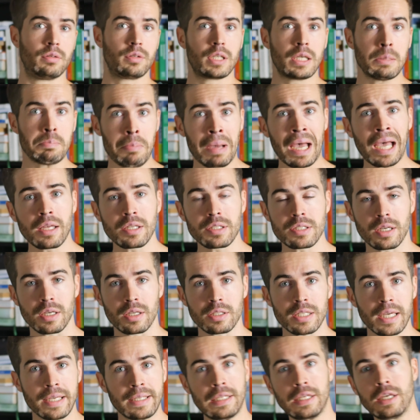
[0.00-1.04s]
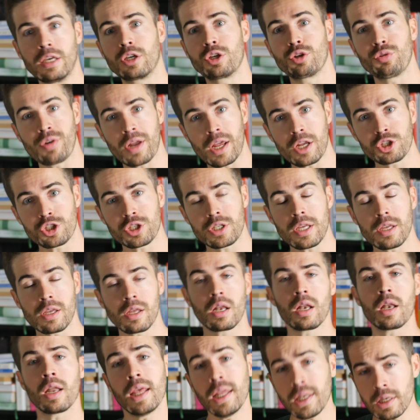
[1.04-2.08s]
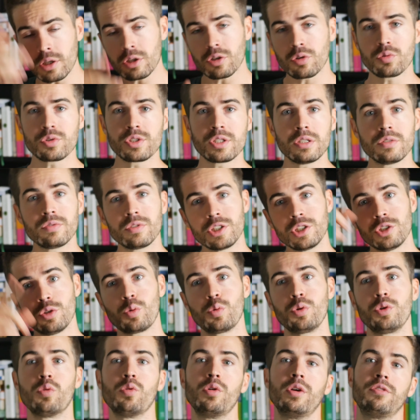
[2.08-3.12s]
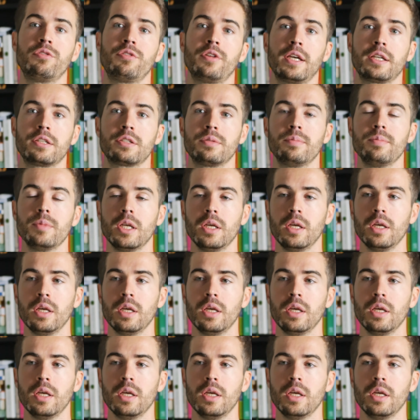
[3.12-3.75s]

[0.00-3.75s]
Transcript: gemacht hat, einige Crash-Diäten inklusive Jojo-Effekt.